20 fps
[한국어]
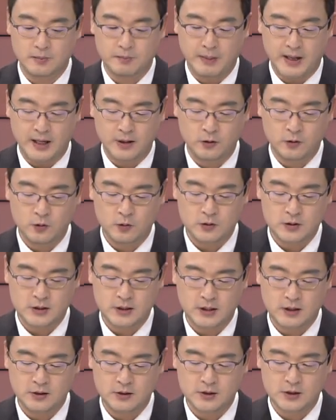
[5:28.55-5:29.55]

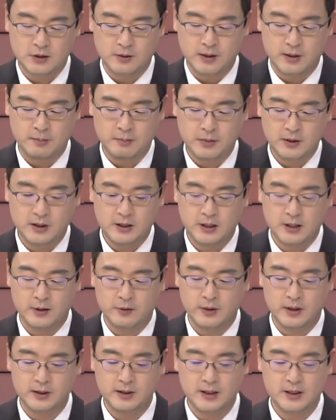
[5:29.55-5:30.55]
반도체는 지금
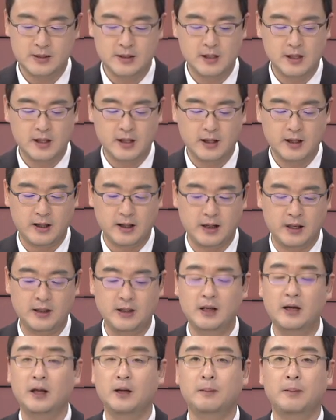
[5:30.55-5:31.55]
엔비디아와 테슬라의
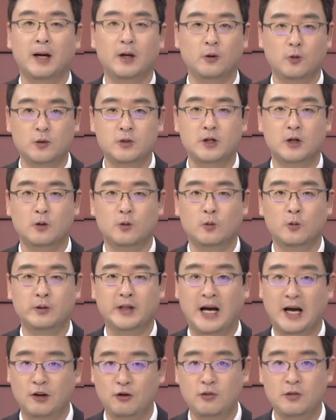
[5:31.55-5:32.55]
AI 반도체로
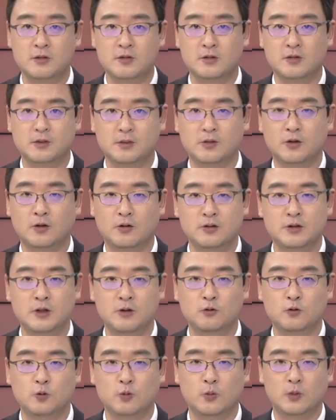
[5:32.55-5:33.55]
나뉘어서 지금
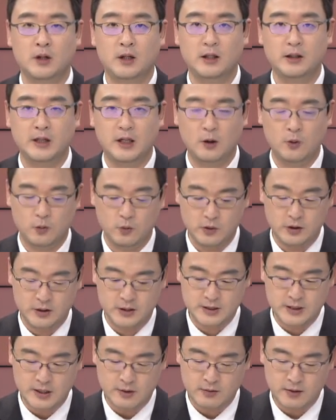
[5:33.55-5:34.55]
경쟁 구도가 나오고
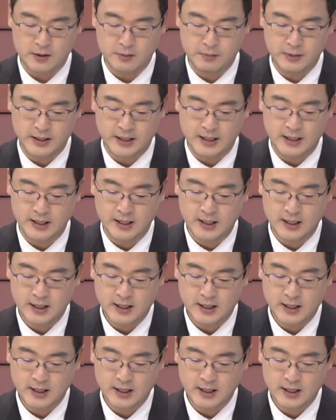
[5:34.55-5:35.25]
있는 상황입니다.